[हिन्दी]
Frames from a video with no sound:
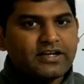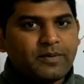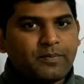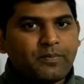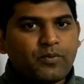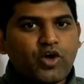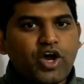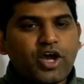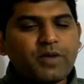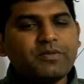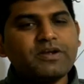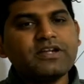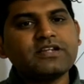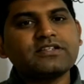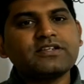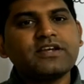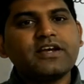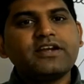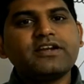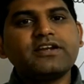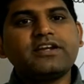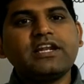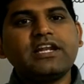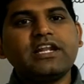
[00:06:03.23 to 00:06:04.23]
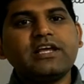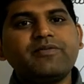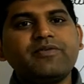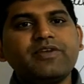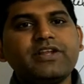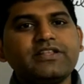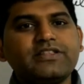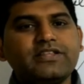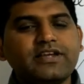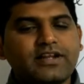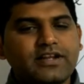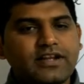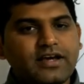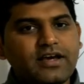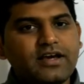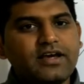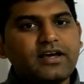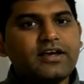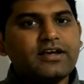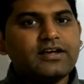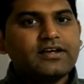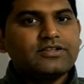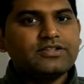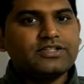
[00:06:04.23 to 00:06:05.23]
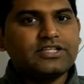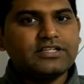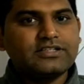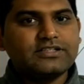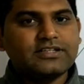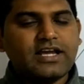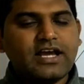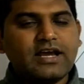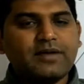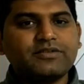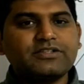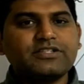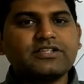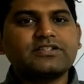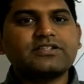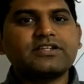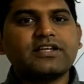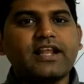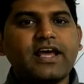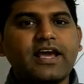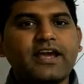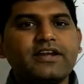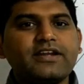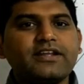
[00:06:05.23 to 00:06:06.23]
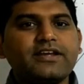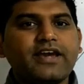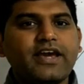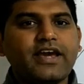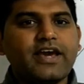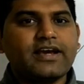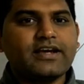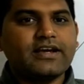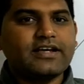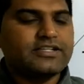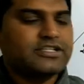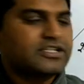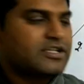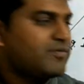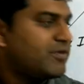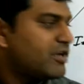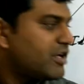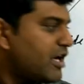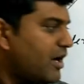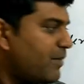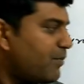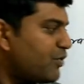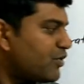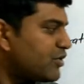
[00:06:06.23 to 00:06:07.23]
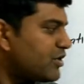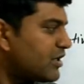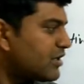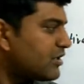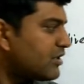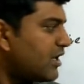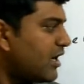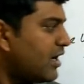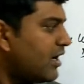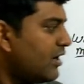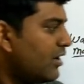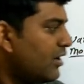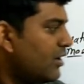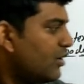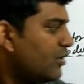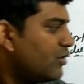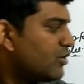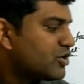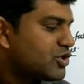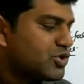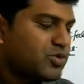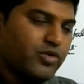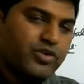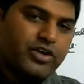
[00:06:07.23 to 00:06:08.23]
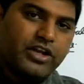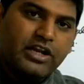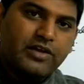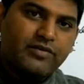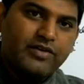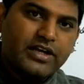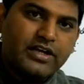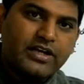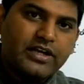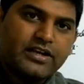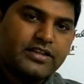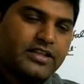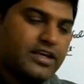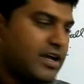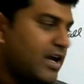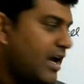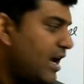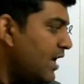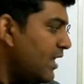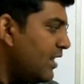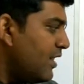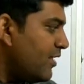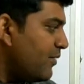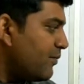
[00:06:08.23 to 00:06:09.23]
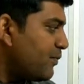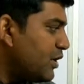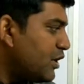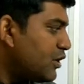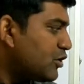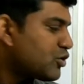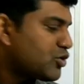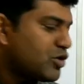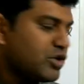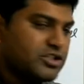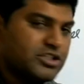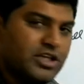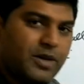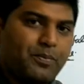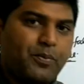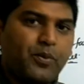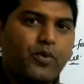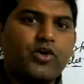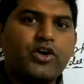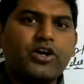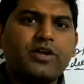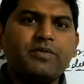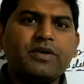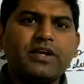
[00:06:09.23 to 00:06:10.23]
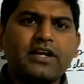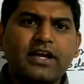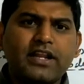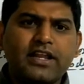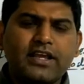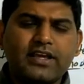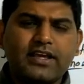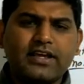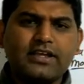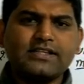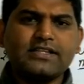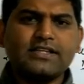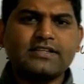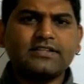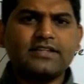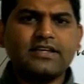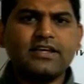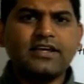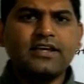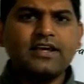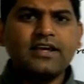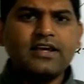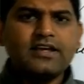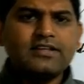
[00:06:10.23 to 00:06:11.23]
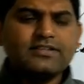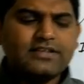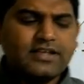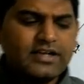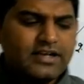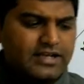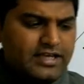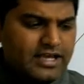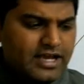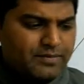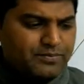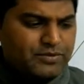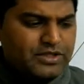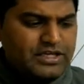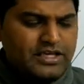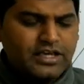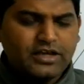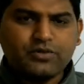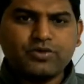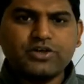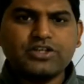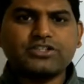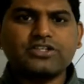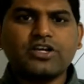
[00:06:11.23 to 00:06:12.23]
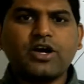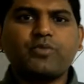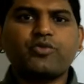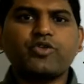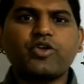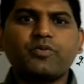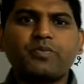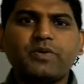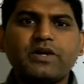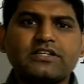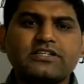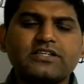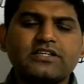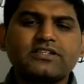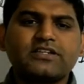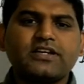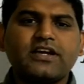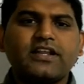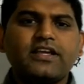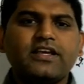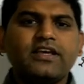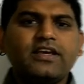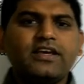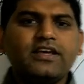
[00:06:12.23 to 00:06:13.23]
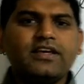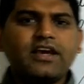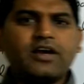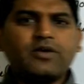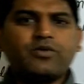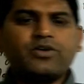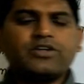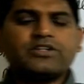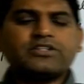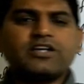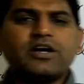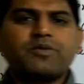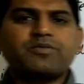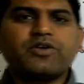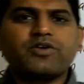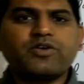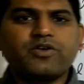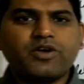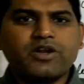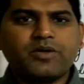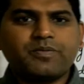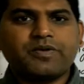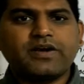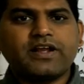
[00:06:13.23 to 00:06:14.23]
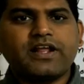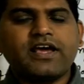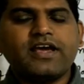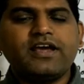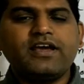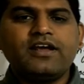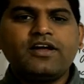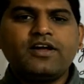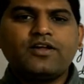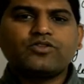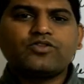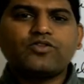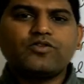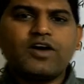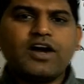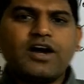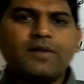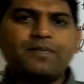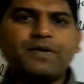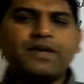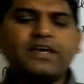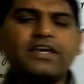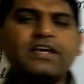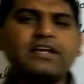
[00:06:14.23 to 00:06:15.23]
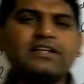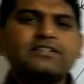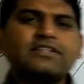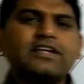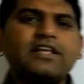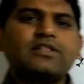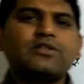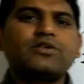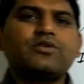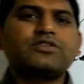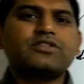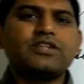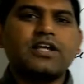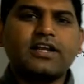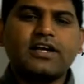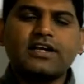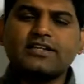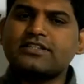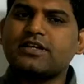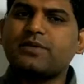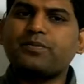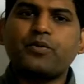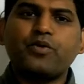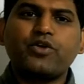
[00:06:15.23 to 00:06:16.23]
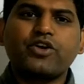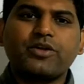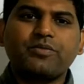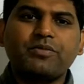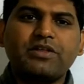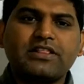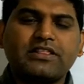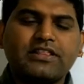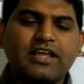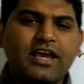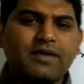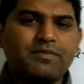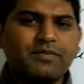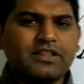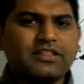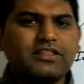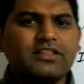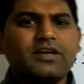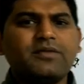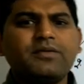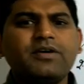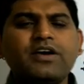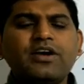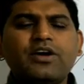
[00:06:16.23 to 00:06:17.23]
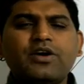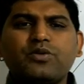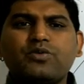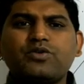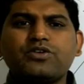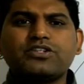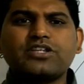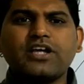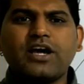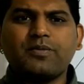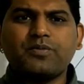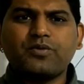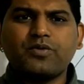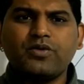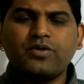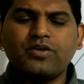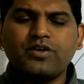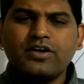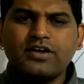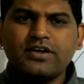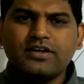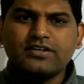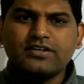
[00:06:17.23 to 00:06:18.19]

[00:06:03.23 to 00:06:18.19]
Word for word: डिप्लॉयमेंट डिलीवरी देना जिसका जिस क्लाइंट का या कस्टमर का प्रोजेक्ट था उसको डिलीवर कर देगा फिर उसको सपोर्ट भी करेंगे जैसे जल्दी आप देखें कोई सॉफ्टवेयर परचेज करें या कोई सॉफ्टवेयर डेवलप कराएं तो वहां पे एक साल दो साल का सपोर्ट मिलता है मतलब कुछ आपको